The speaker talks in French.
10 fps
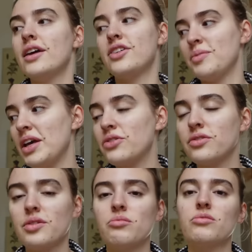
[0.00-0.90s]
J'ai mis à
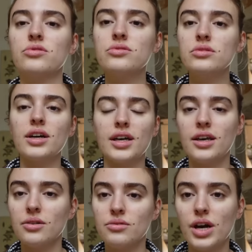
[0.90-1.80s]
chauffer mon four
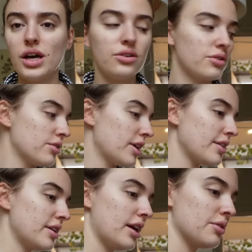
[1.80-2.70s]
et on va re-regarder la